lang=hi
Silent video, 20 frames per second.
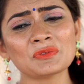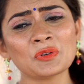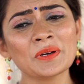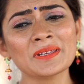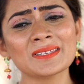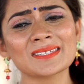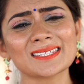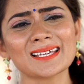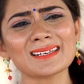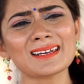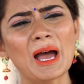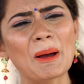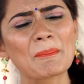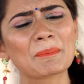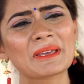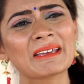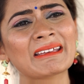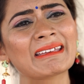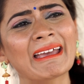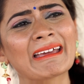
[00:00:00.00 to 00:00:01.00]
वो इंसान
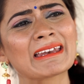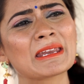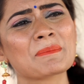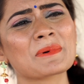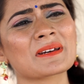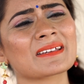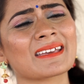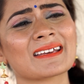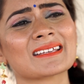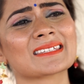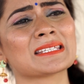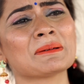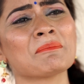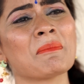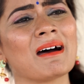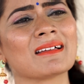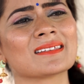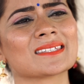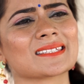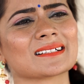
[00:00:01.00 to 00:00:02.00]
आपके कहने पर कैसे
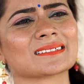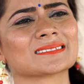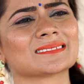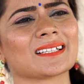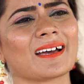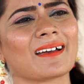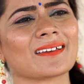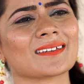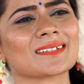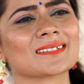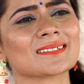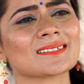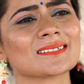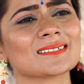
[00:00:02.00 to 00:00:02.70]
मान सकता है